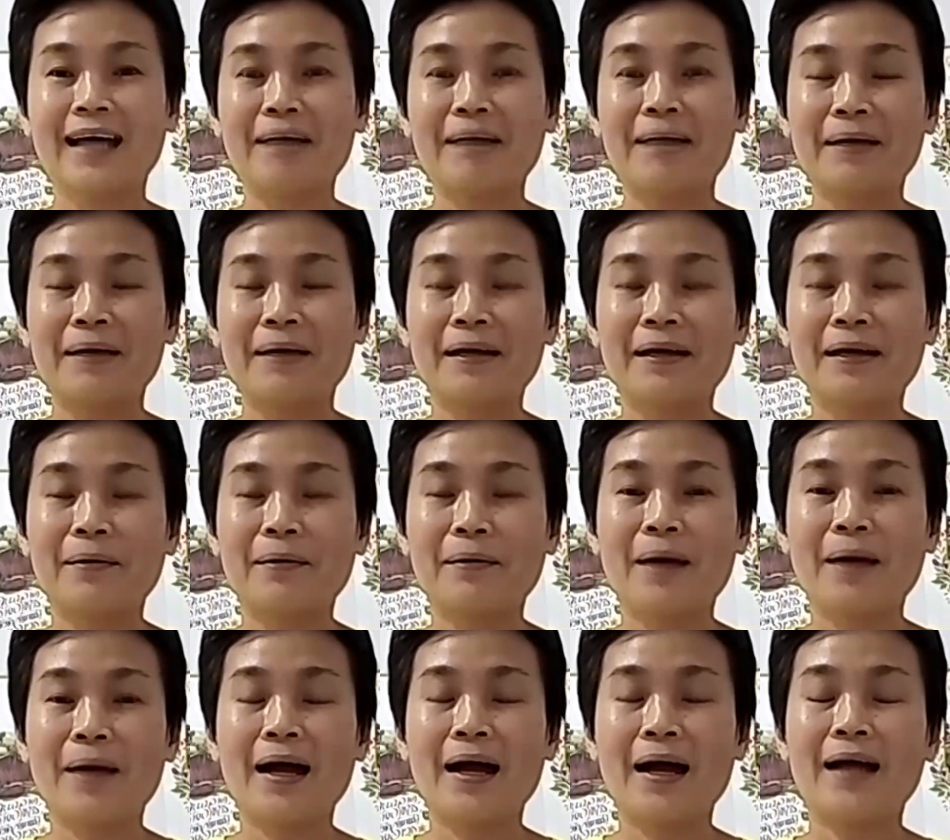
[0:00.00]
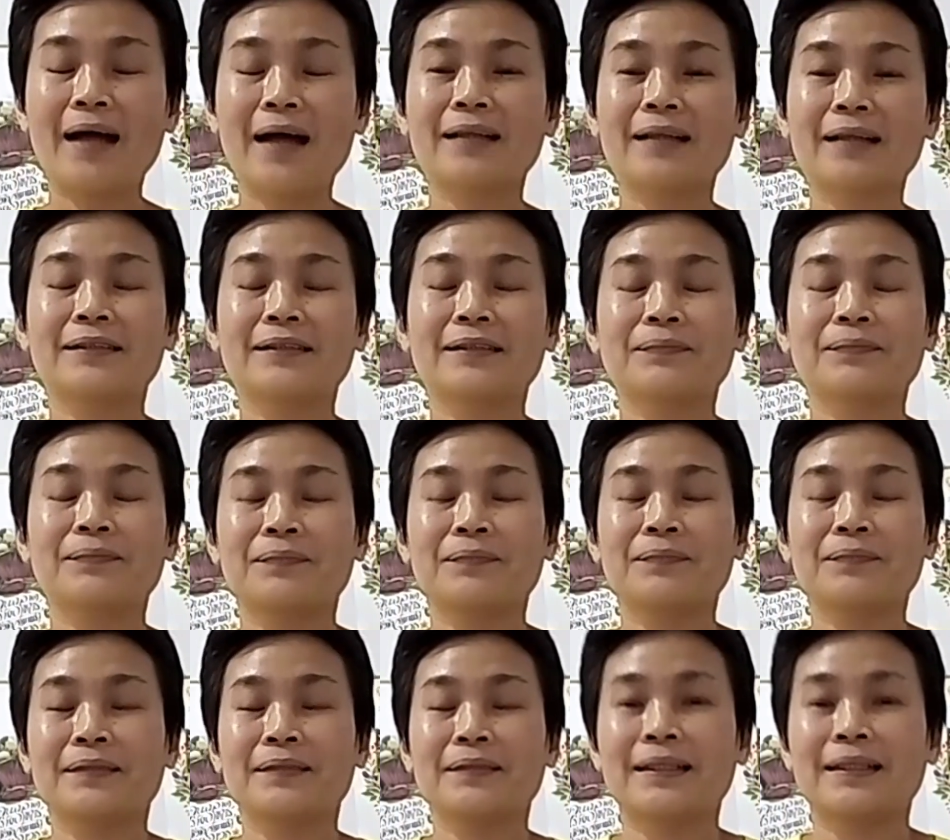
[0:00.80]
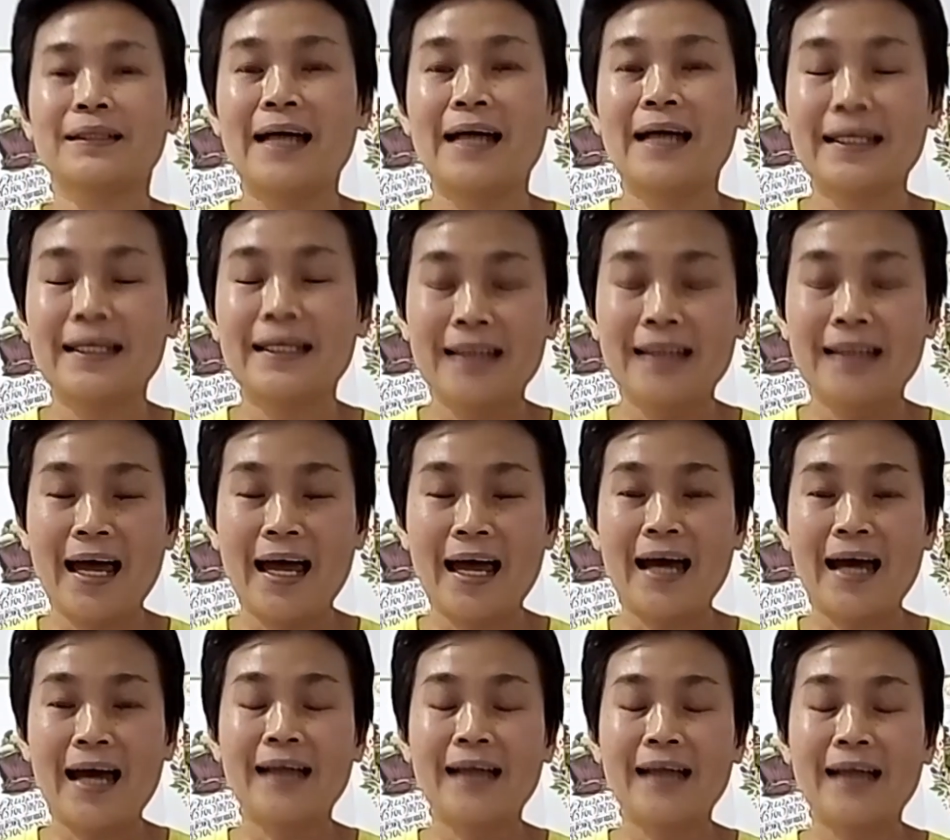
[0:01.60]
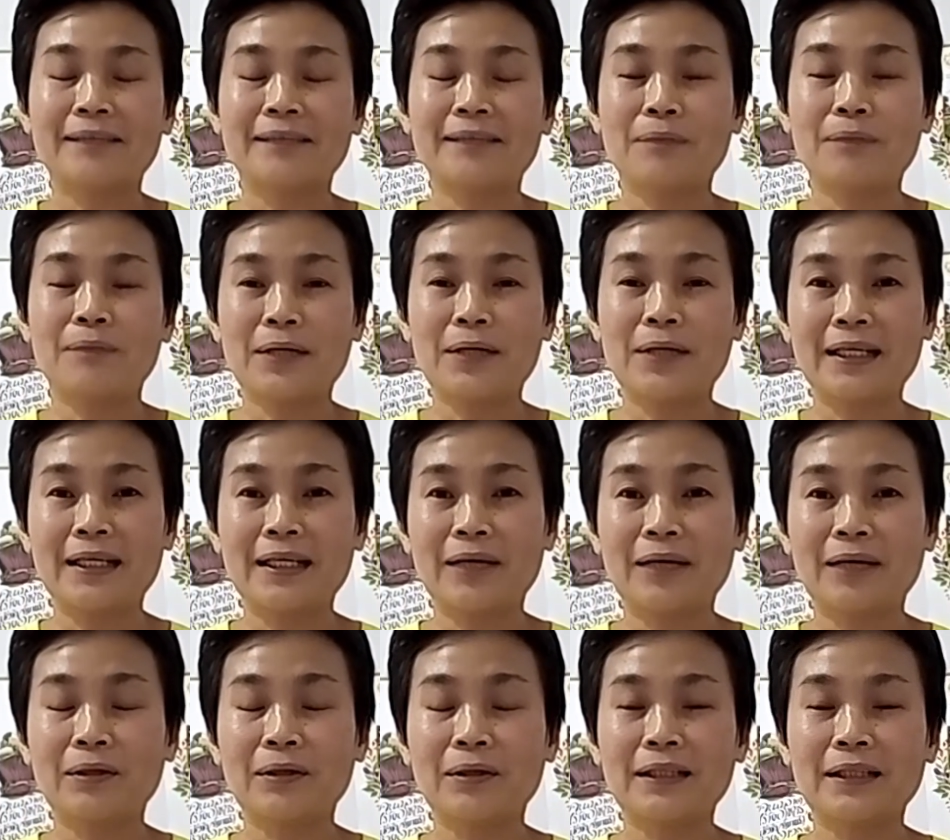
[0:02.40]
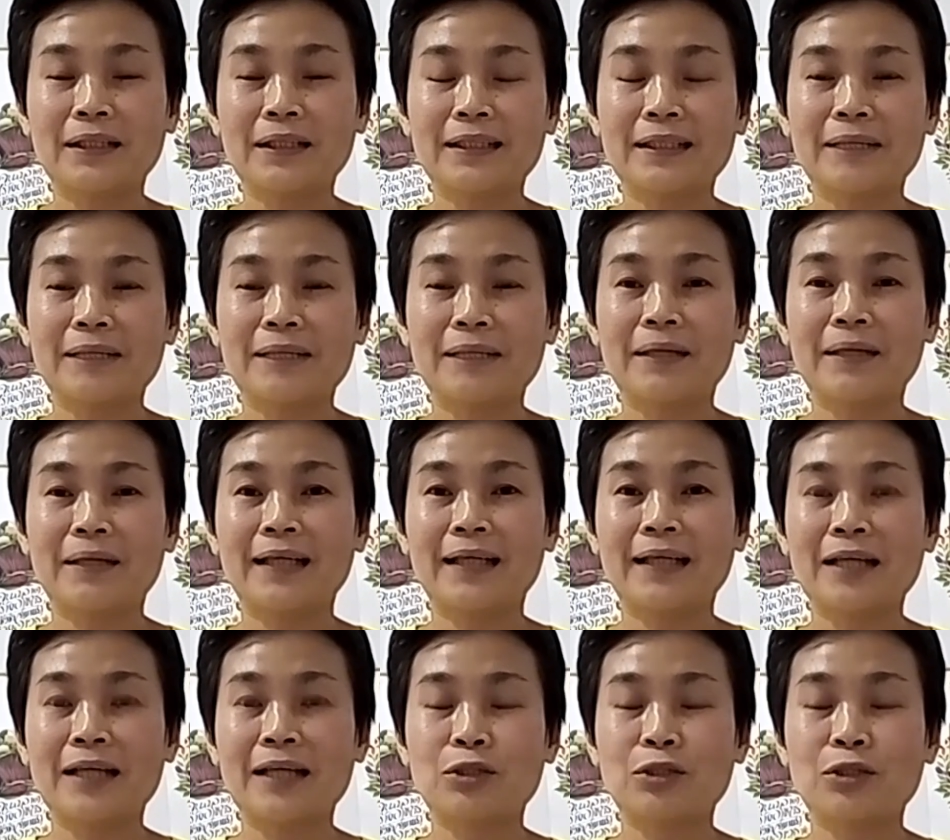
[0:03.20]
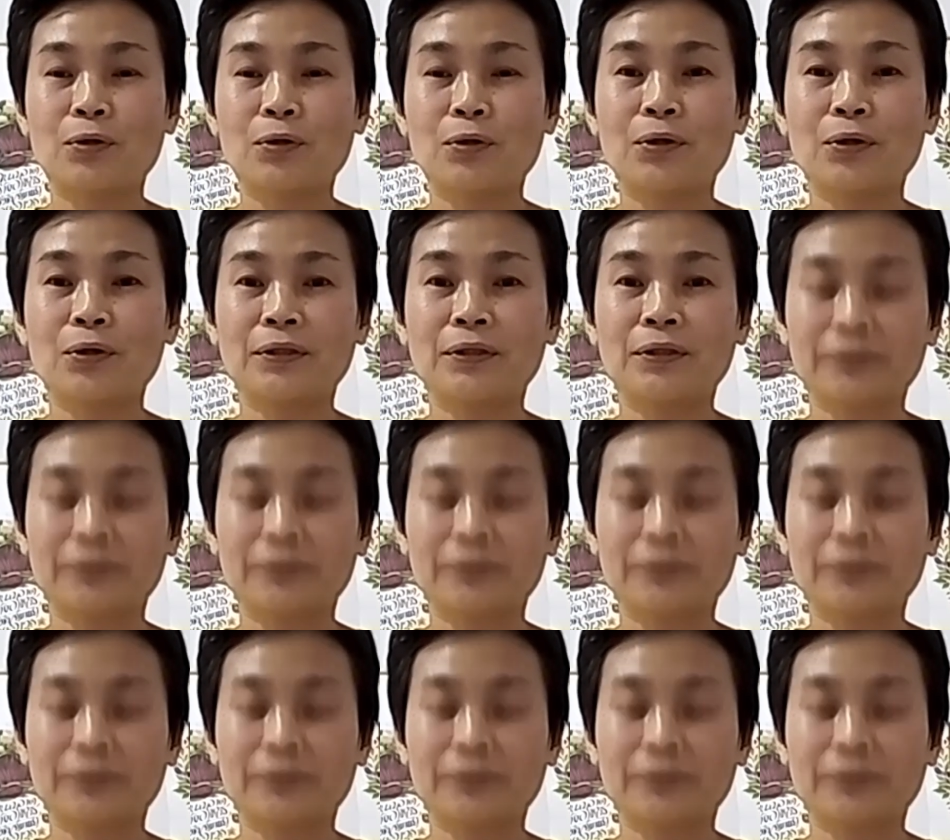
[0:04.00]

กับคารวะ อาจารย์ หมอเขียวดรใจเพชรกาจ